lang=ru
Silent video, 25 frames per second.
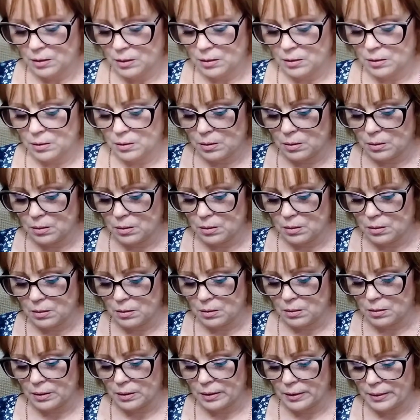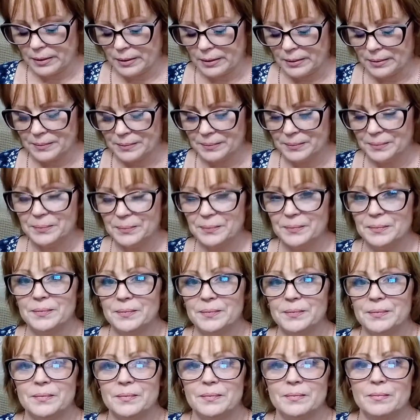Ой.
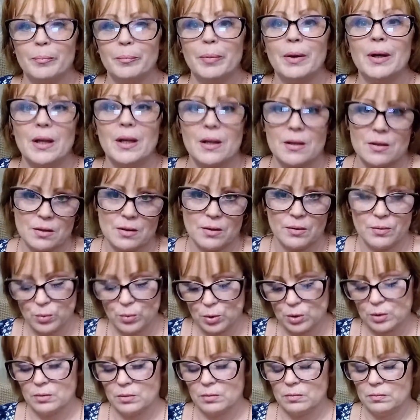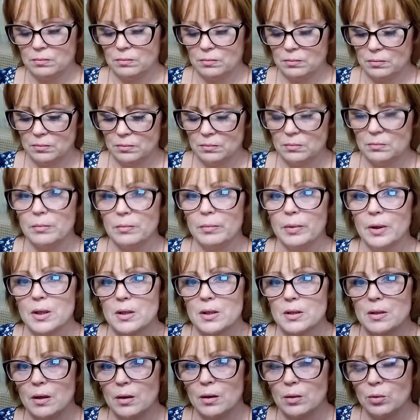Блеск, вот.
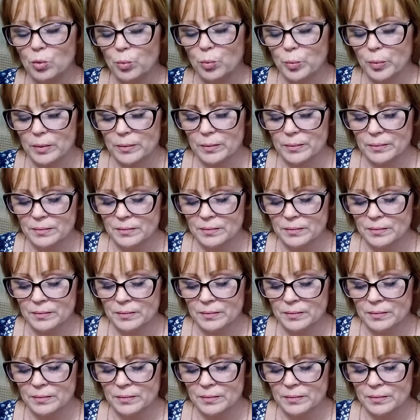Блеск для губ.